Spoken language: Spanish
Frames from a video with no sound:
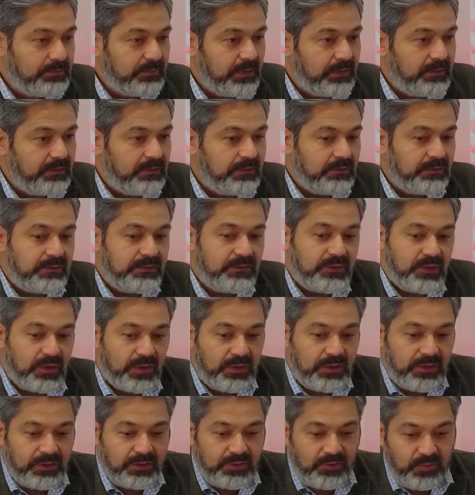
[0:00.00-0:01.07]
En
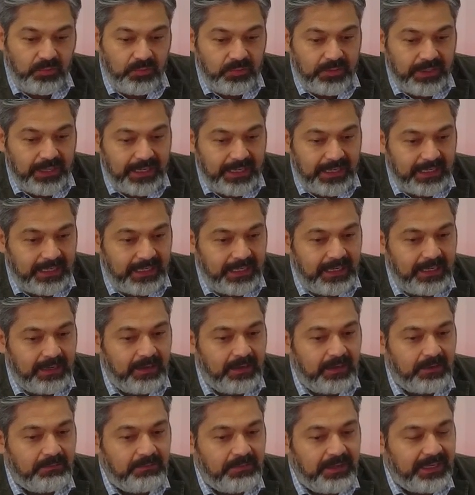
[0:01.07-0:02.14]
Cerner tuve una
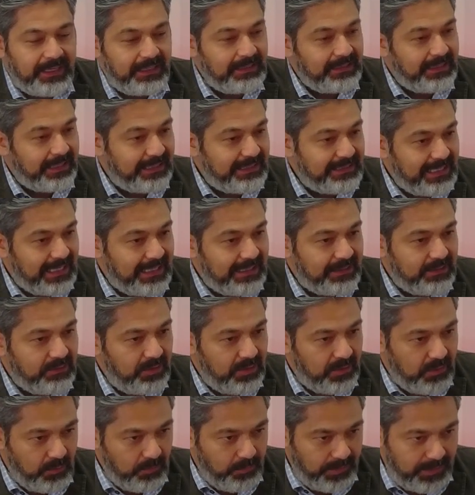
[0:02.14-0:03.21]
carrera bien interesante,
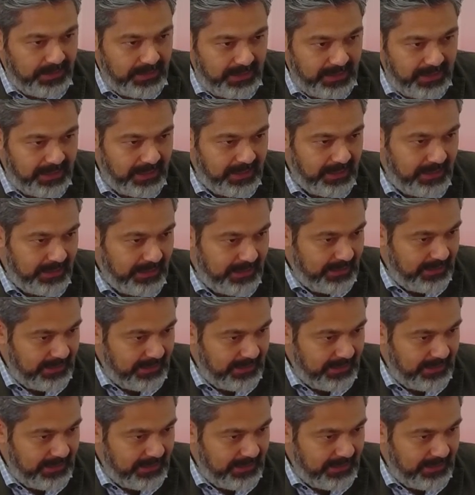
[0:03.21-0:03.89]
una compañía